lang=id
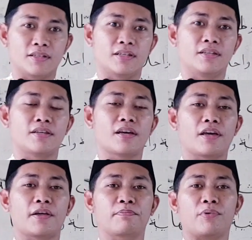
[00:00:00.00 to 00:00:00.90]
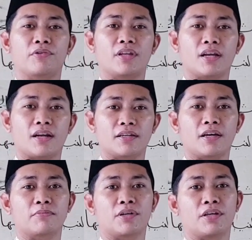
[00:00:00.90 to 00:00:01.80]
Di YIN Pontianak
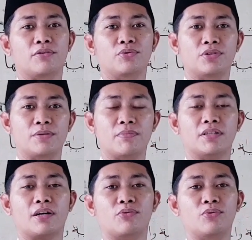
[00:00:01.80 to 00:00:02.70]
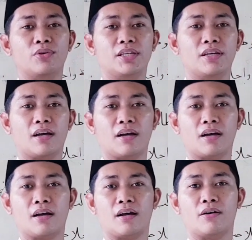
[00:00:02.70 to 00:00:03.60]
yang mengikuti mata kuliah
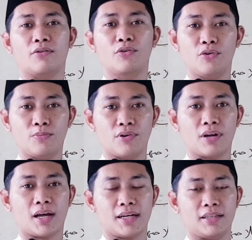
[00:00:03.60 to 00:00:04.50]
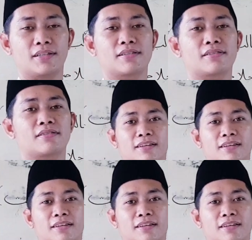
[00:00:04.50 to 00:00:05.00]
Ulumul Hadis